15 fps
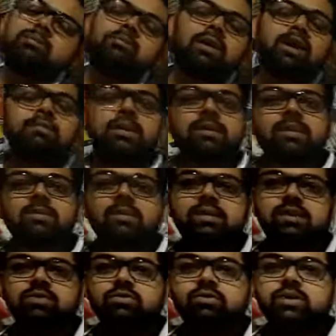মা মাথা
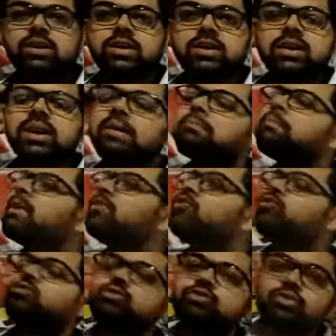ব্যথা করছে মা
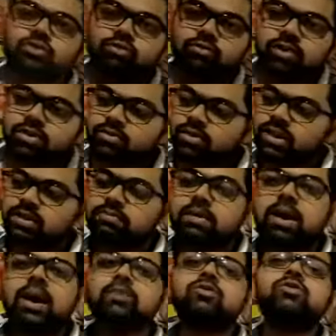চোখ যন্ত্রণা হচ্ছে মা
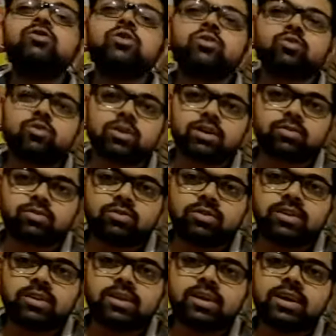আঙুল যন্ত্রণা
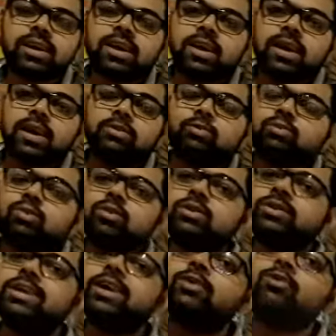হচ্ছে হ্যাঁ তো
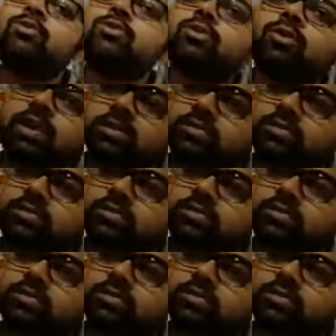যে রোগগুলো